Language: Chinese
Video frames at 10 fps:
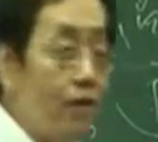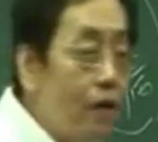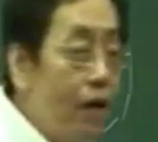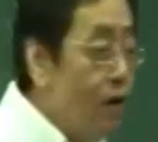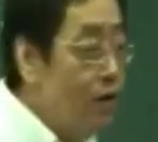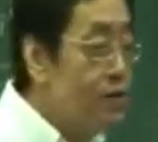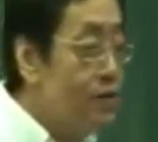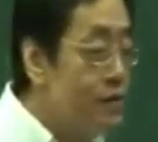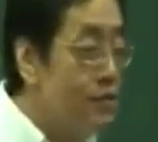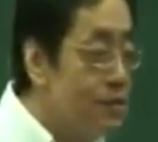病，
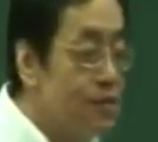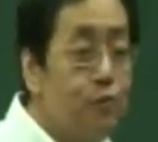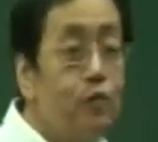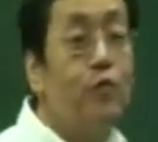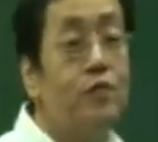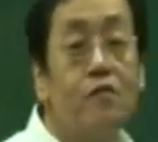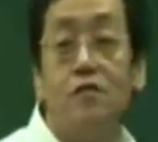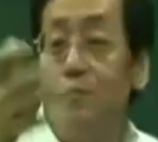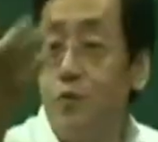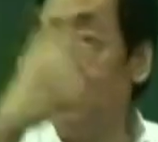啊，这个这这因
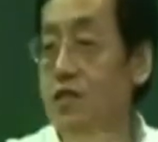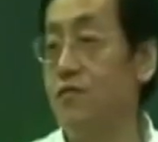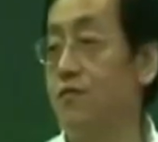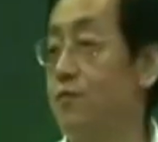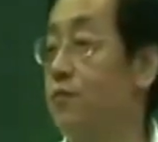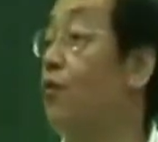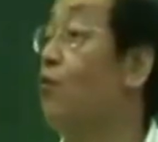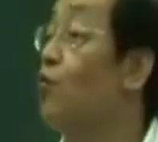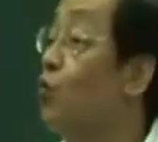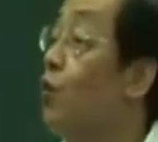为张仲景不懂经
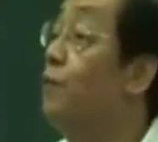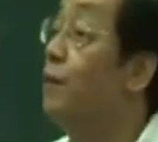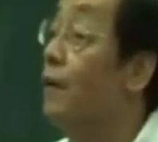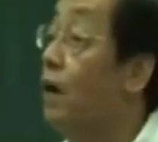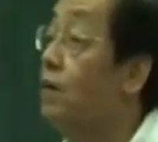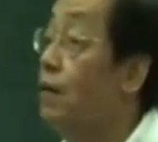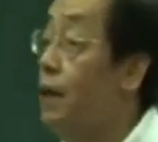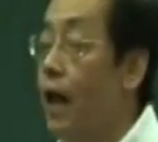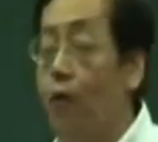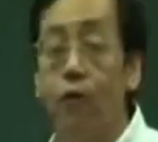不懂温病嘛，
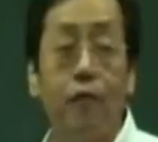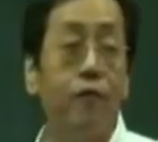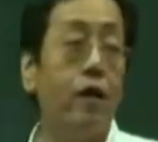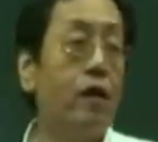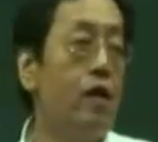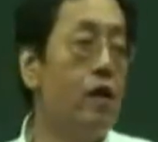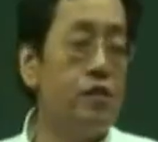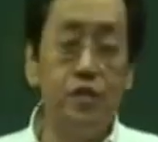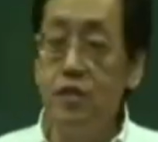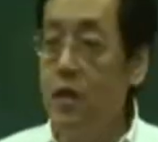因为他没来过南方。
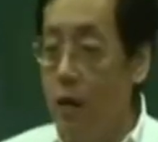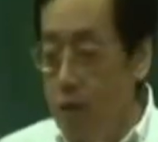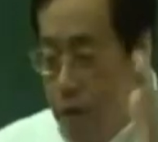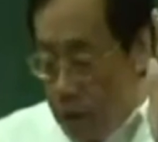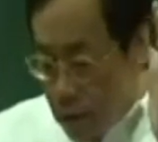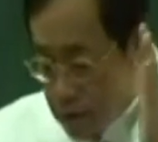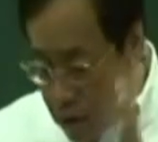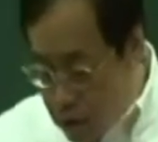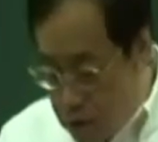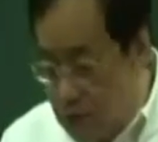实际上，
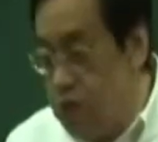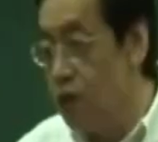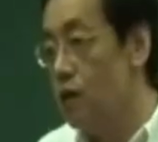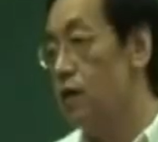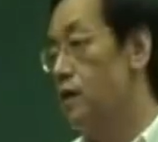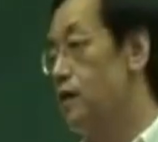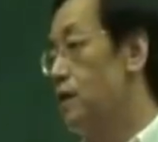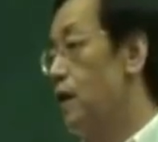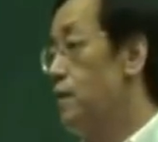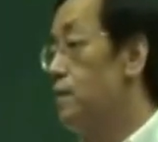张仲景写的
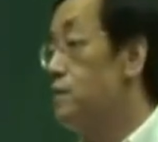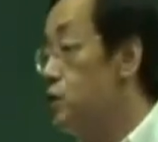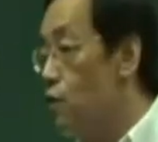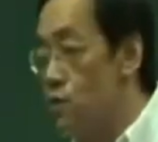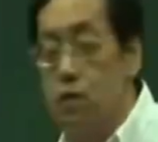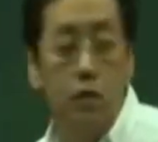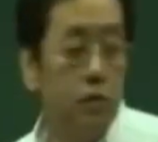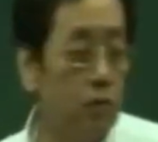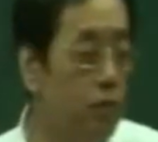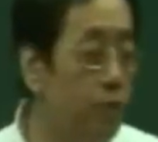葛根汤就
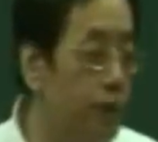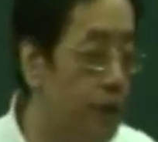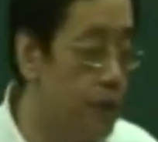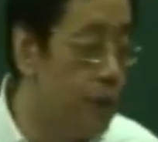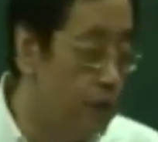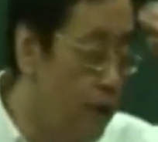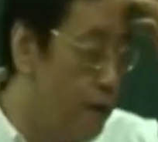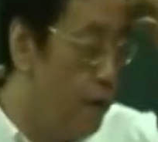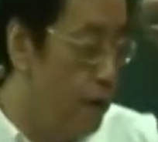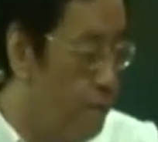是温病的
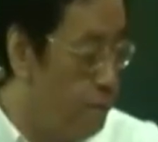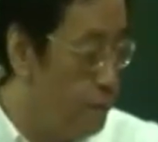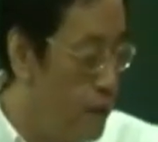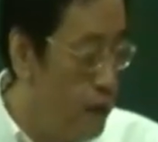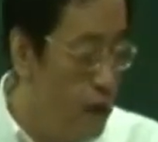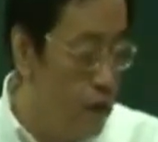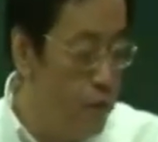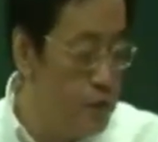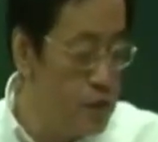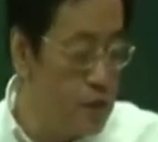第一方哈。
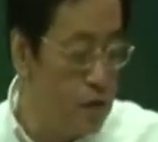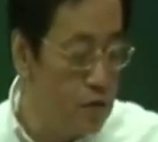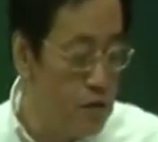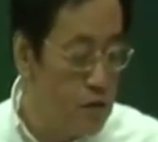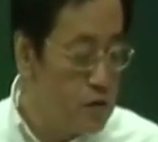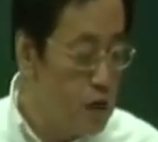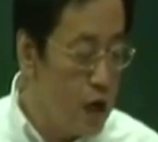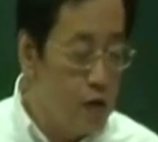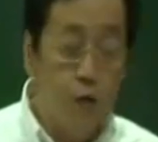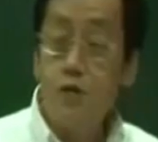我们介绍
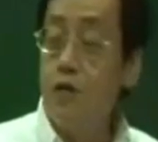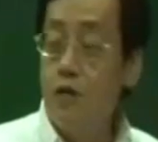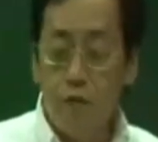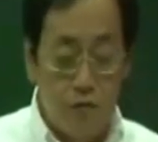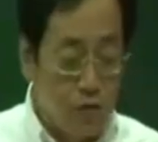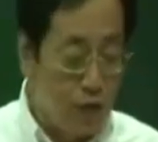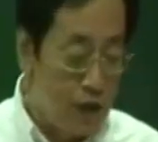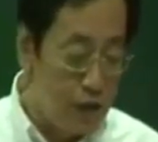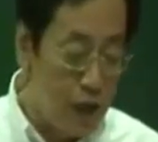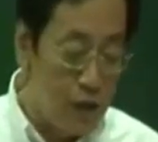伤寒论的时候
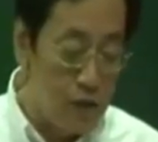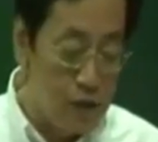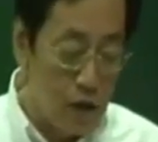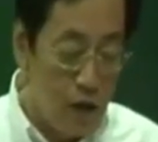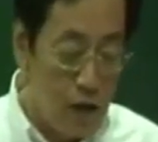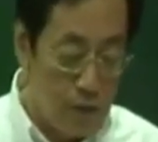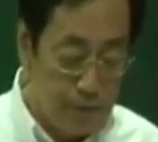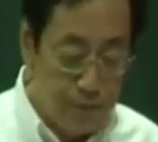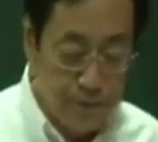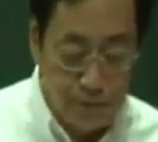就可以看到这个
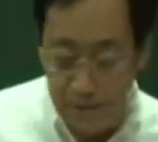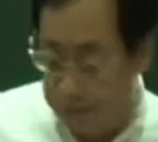哈。